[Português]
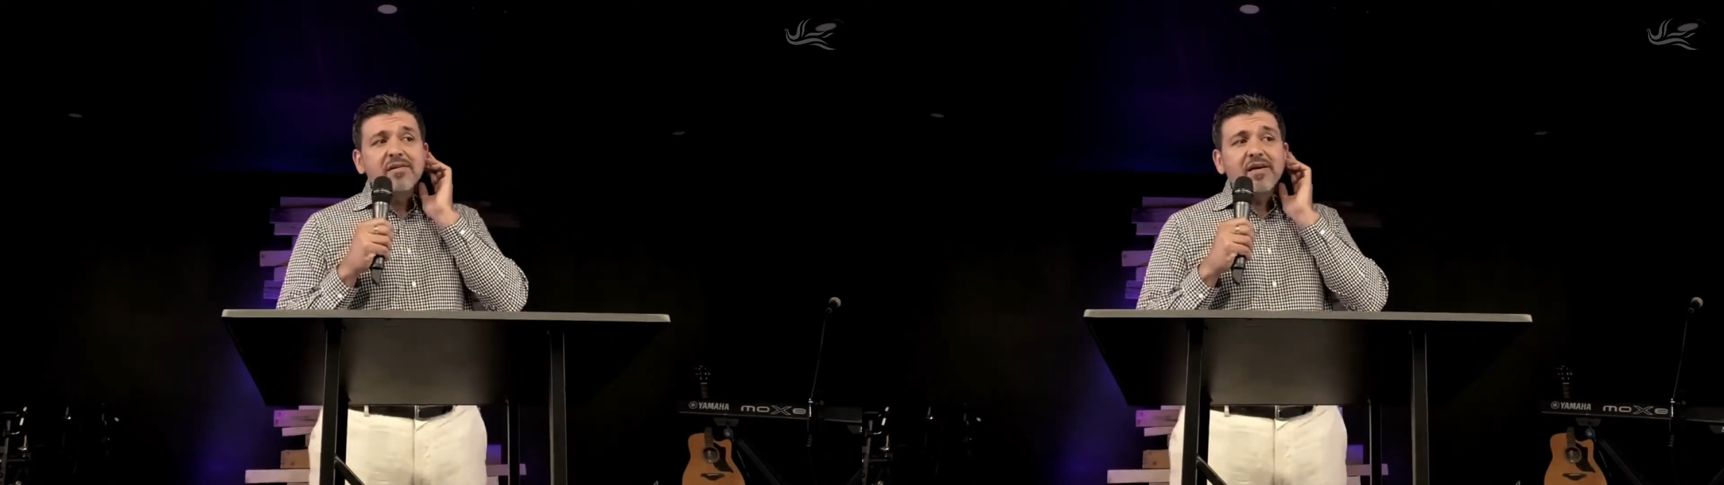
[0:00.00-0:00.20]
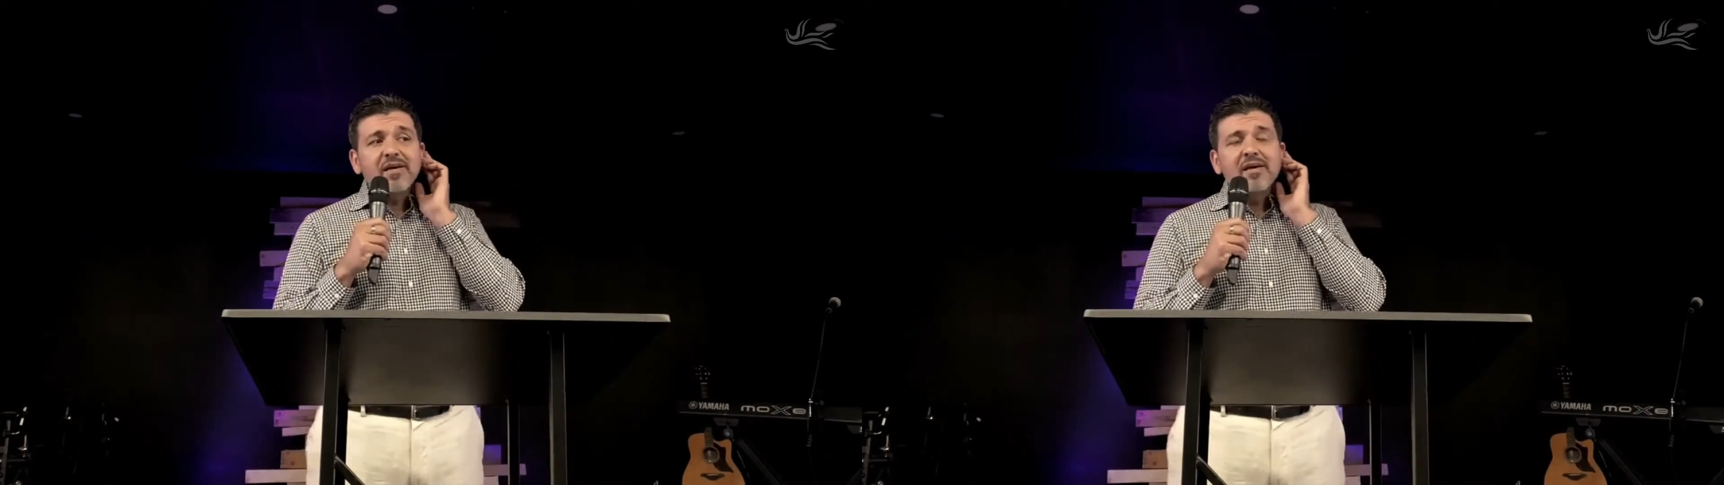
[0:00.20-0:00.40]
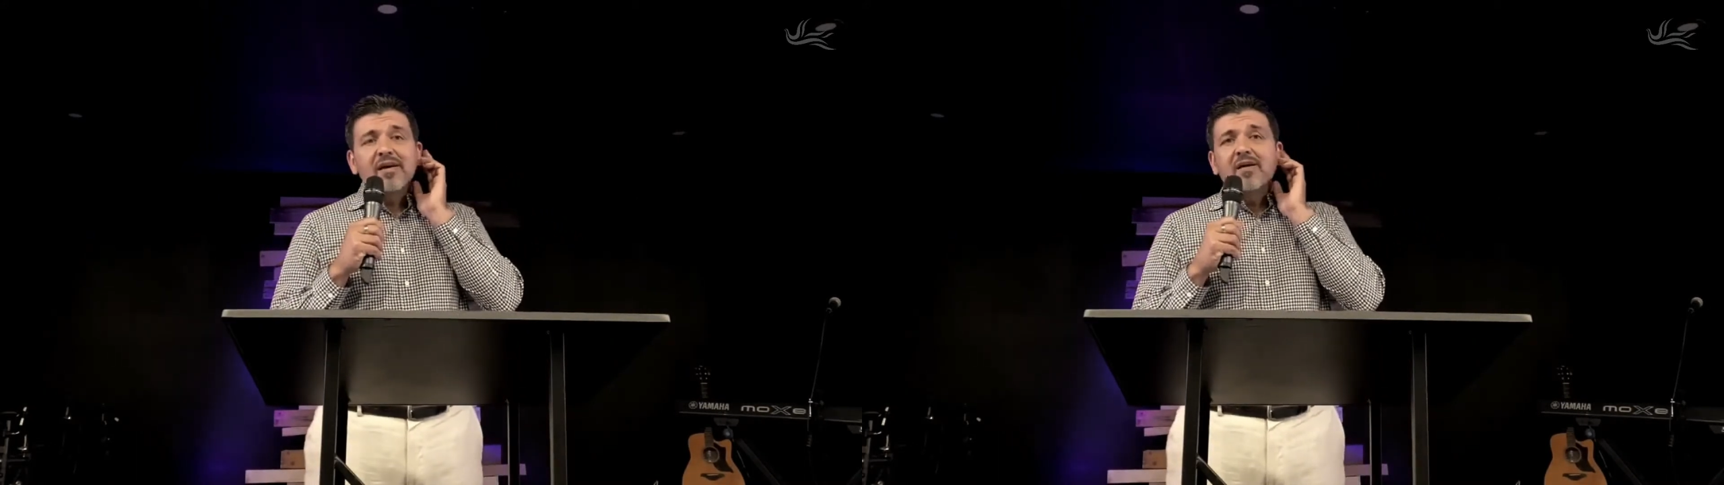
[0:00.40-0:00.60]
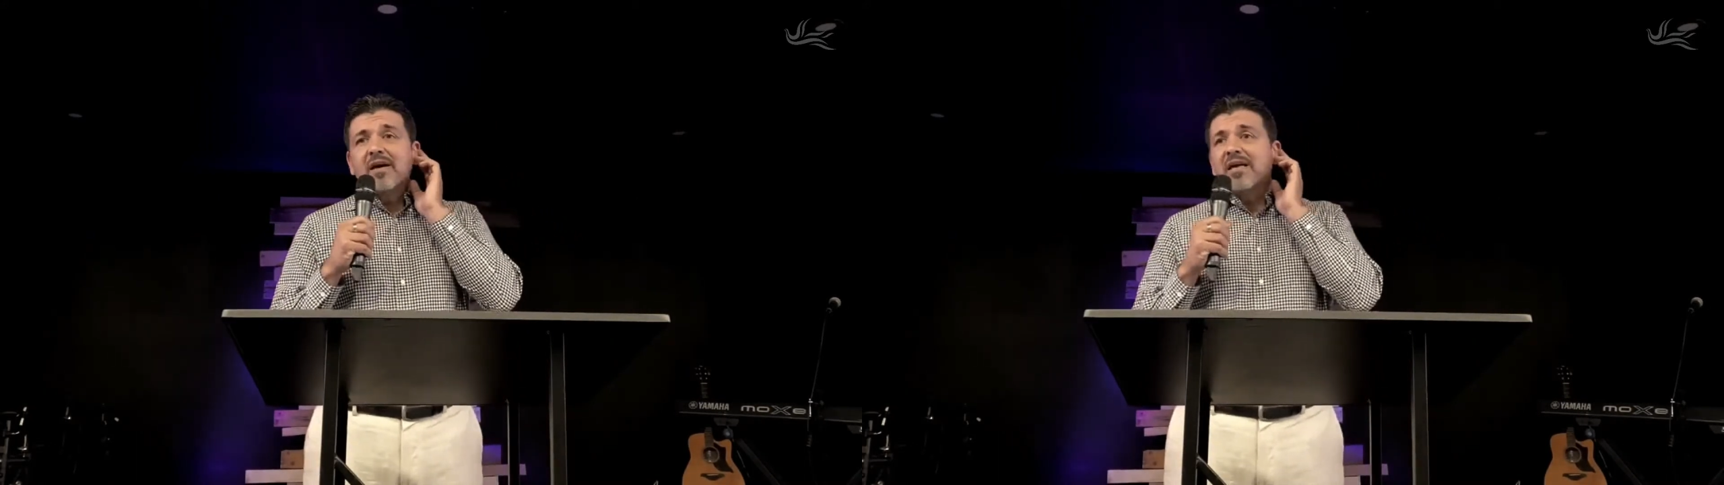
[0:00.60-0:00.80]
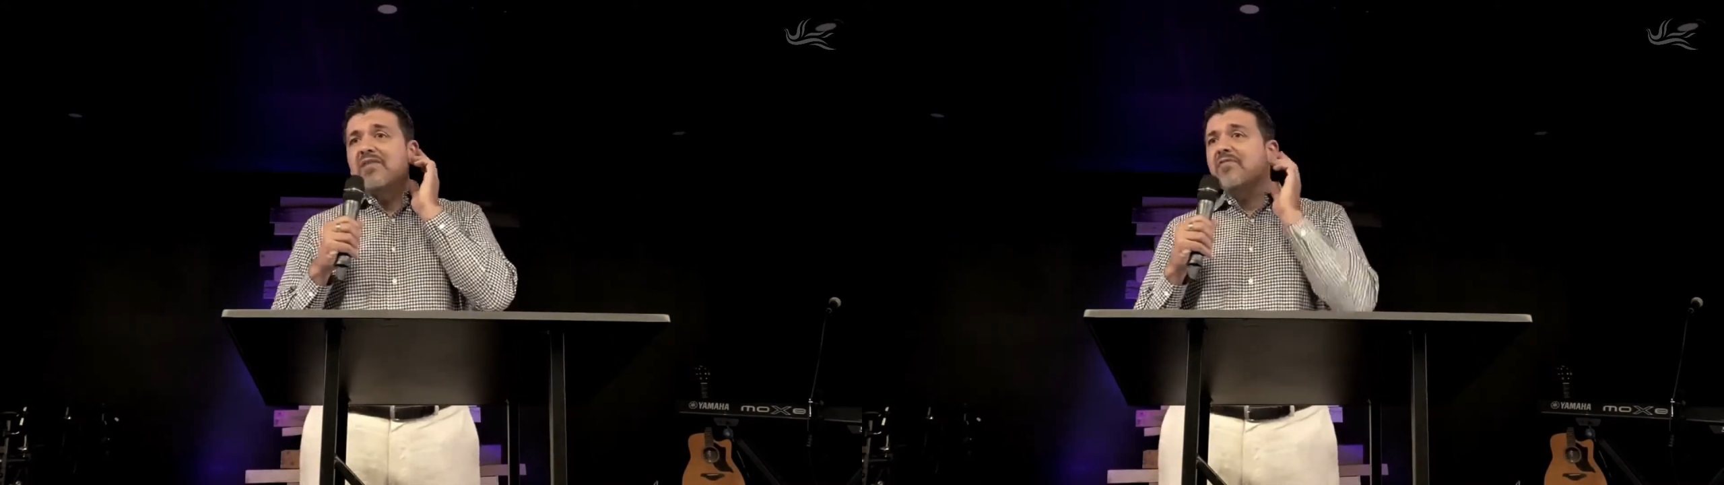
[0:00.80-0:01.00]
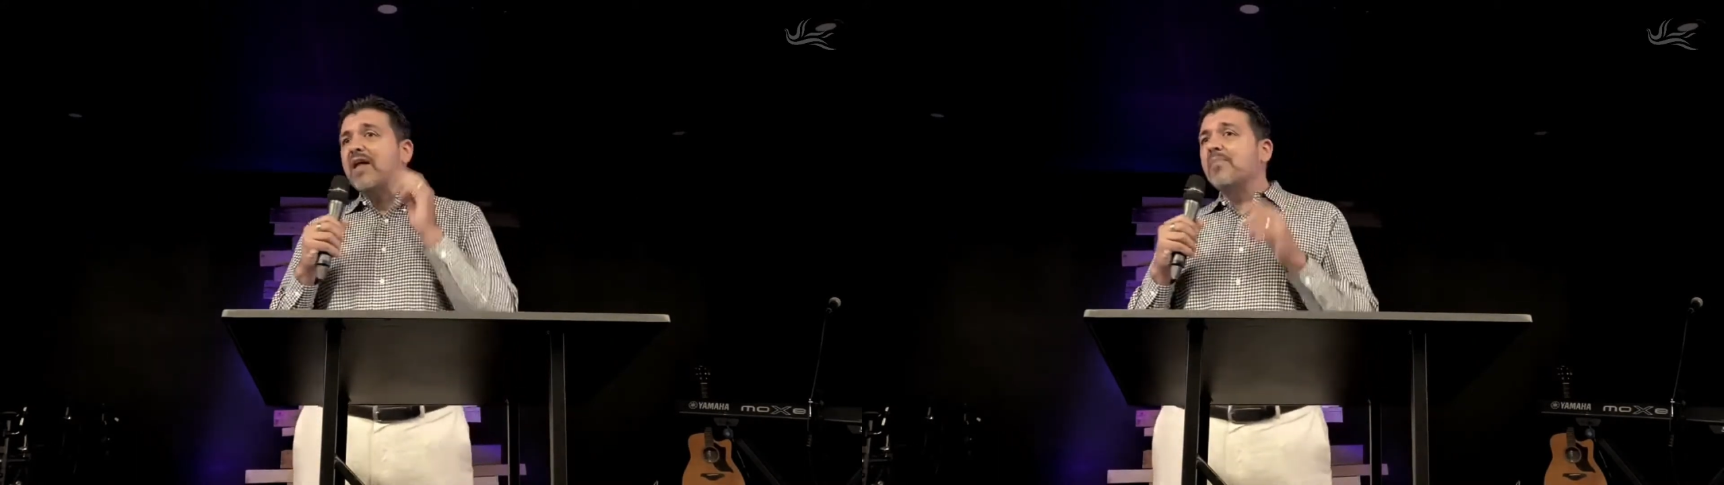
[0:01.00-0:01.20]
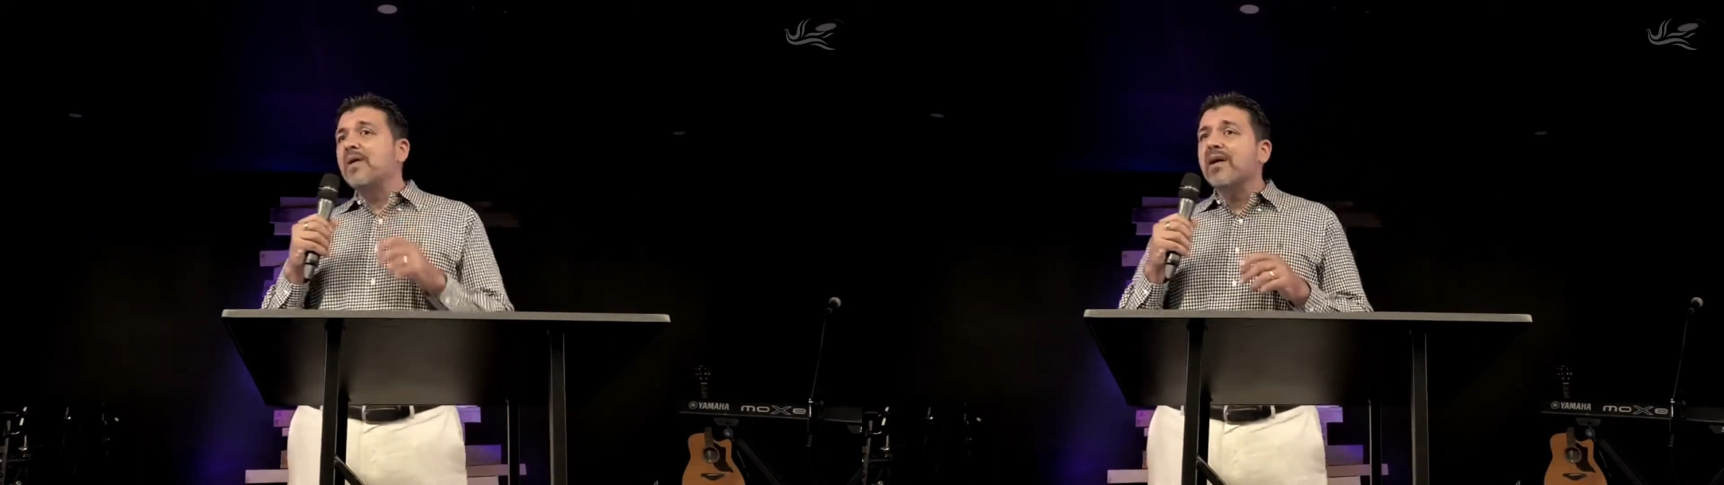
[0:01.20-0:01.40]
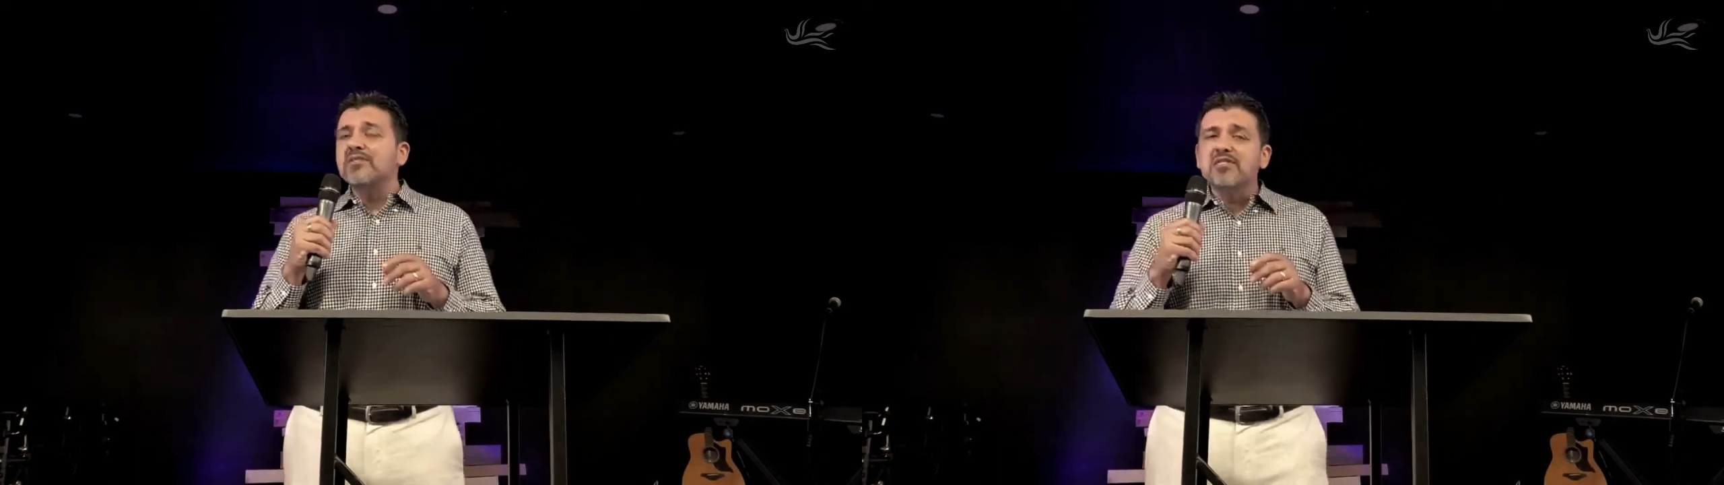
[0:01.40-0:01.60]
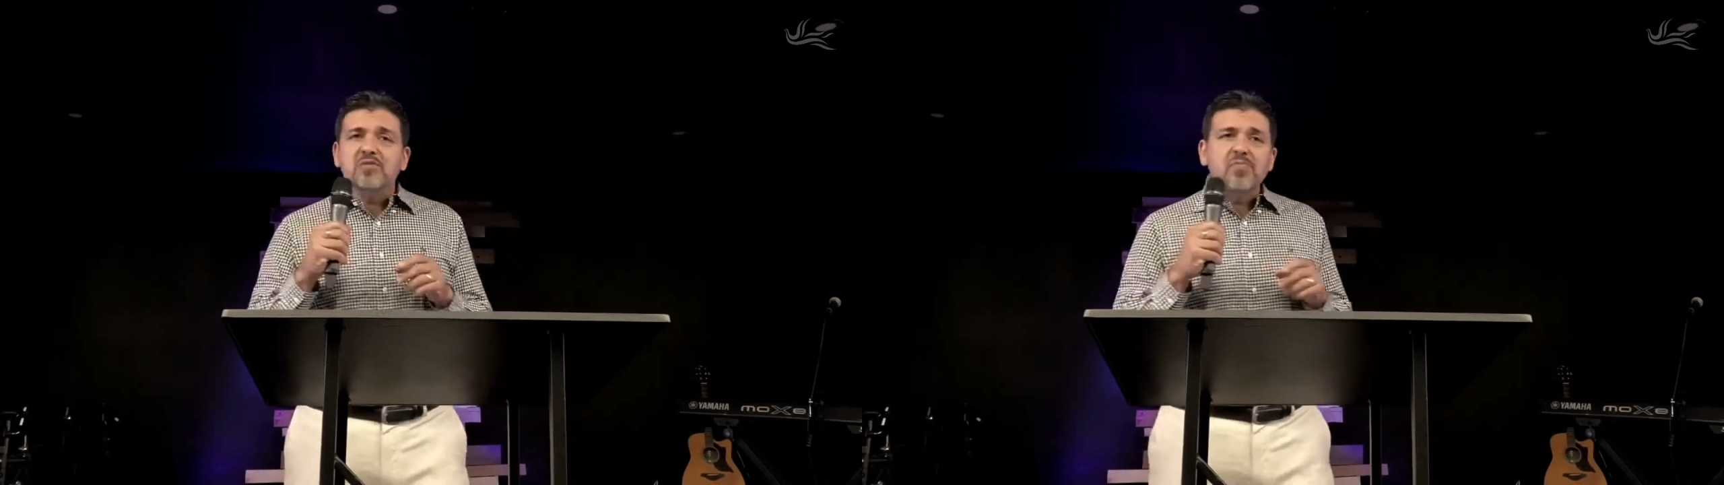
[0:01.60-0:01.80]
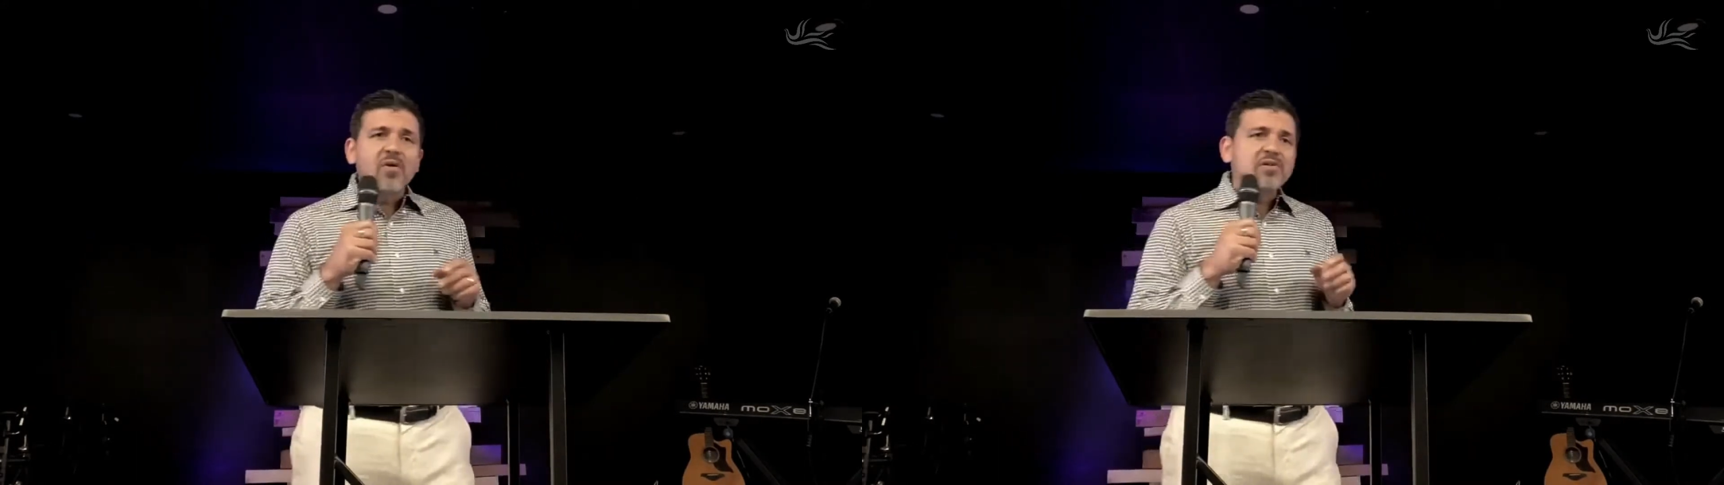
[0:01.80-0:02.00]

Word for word: né? Ele fala para que a gente